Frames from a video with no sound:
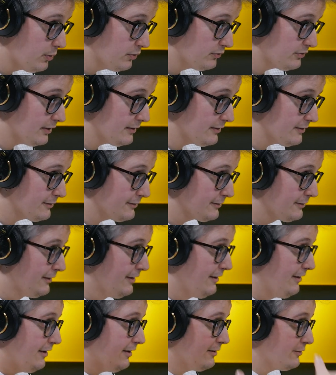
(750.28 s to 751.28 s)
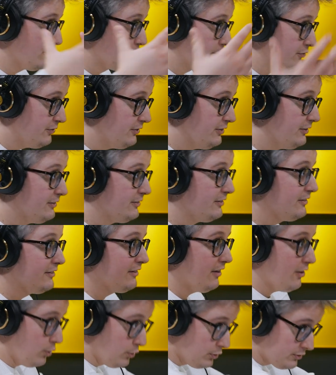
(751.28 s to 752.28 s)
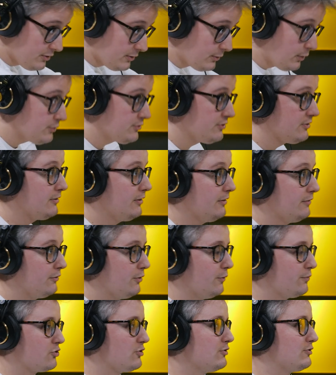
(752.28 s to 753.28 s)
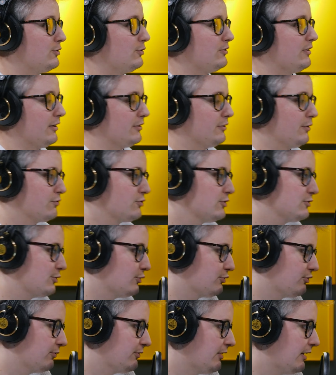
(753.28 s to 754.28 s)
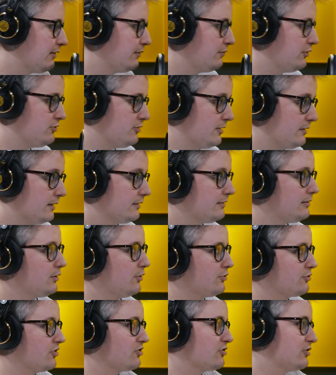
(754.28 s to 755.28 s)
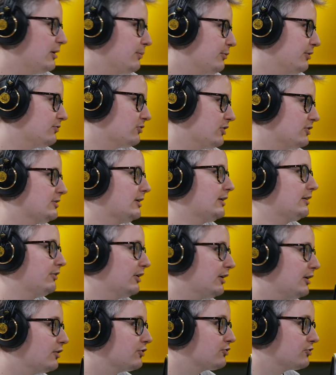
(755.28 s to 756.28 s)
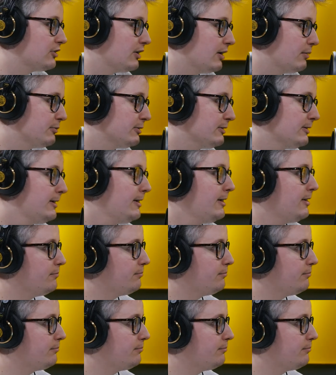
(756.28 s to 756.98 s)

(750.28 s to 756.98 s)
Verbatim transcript: bo Absolutnie. wtedy oksytocyna, endorfina, to tak. wszystko tak, to wszystko się wtedy wydziela, tylko że żyjemy w czasach, w jakich żyjemy.